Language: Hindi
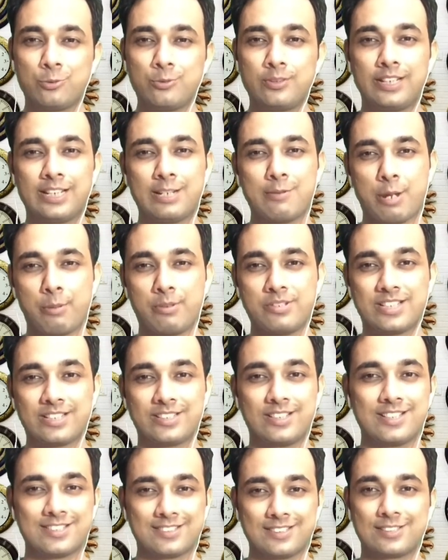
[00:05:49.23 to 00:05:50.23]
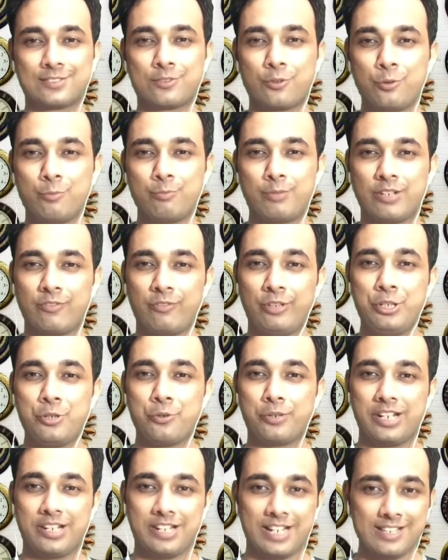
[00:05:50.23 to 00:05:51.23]
गूगल के बारे में ज़्यादा डिस्कस करूँ बट
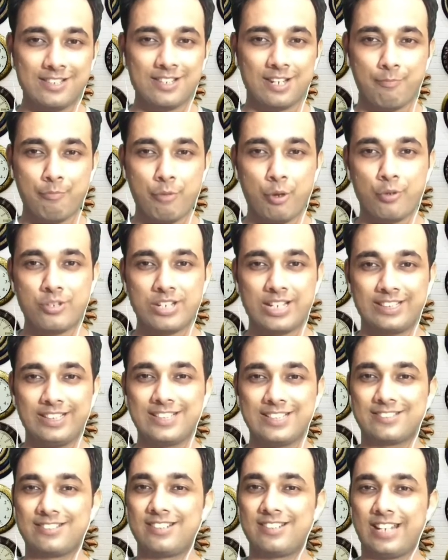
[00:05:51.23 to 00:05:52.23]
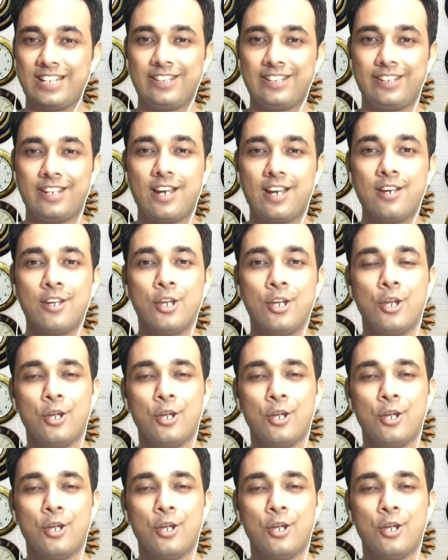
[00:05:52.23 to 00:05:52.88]
वीडियो की लेंथ लंबी हो जाती इसलिए नहीं किया